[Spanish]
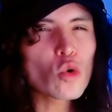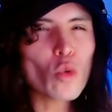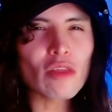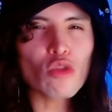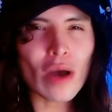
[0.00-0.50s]

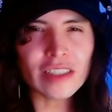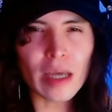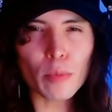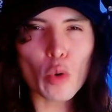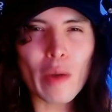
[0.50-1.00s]
cuando
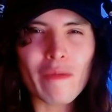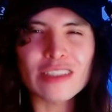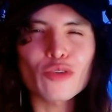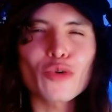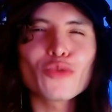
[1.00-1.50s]
haya
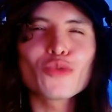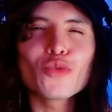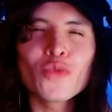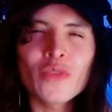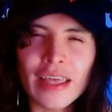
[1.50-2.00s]
pruebas
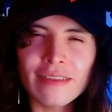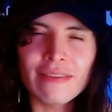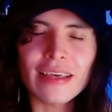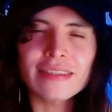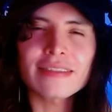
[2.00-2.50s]

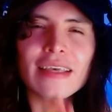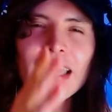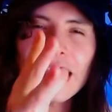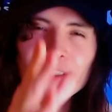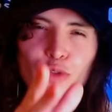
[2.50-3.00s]
contundentes
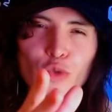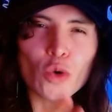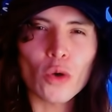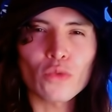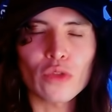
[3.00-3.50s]
en su
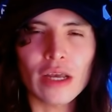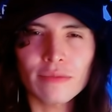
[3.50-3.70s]
contra.